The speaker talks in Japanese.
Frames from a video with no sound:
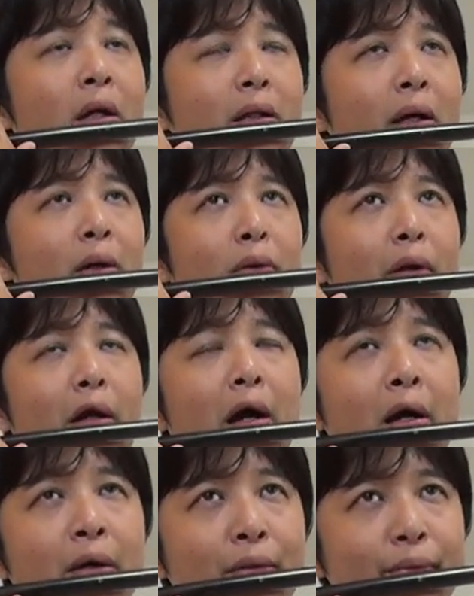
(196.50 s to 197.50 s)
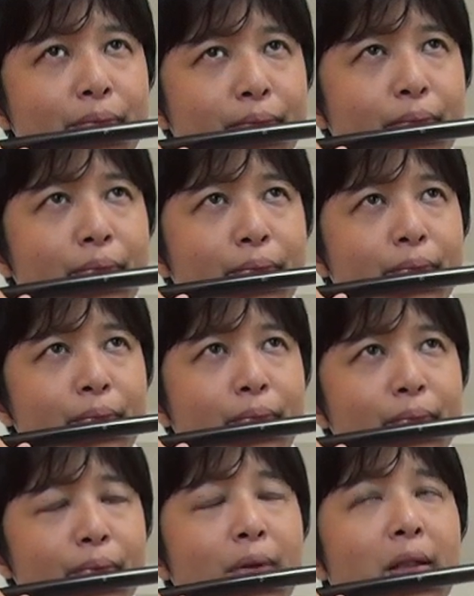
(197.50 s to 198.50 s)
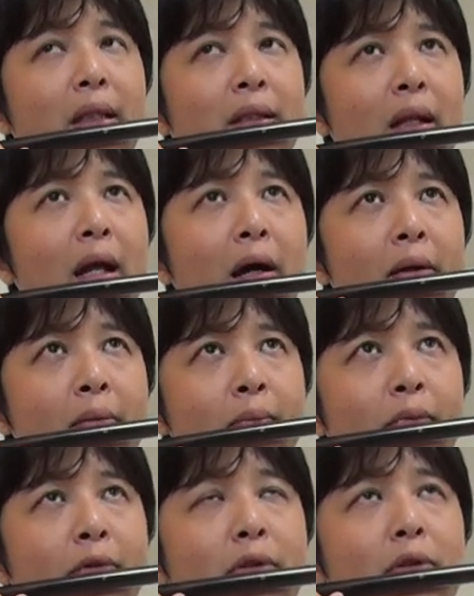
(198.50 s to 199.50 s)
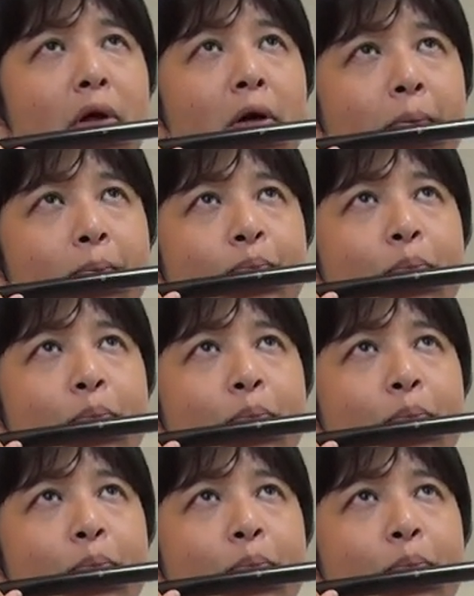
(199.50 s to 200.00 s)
だから、これが、とかだったら、もうちょっと、